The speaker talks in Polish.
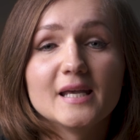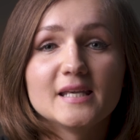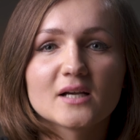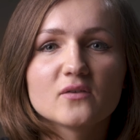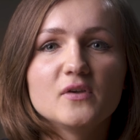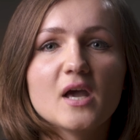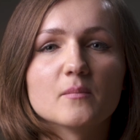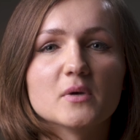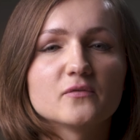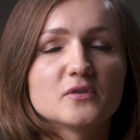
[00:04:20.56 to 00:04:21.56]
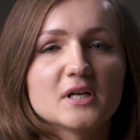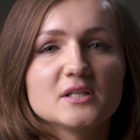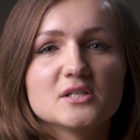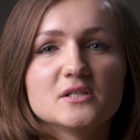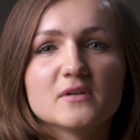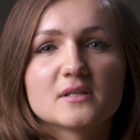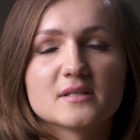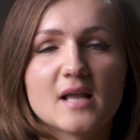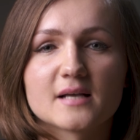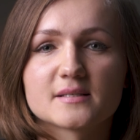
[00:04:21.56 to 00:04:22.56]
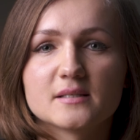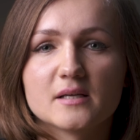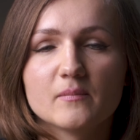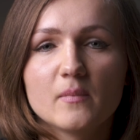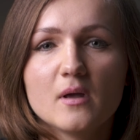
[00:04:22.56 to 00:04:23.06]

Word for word: Jak wiemy, w trenie 19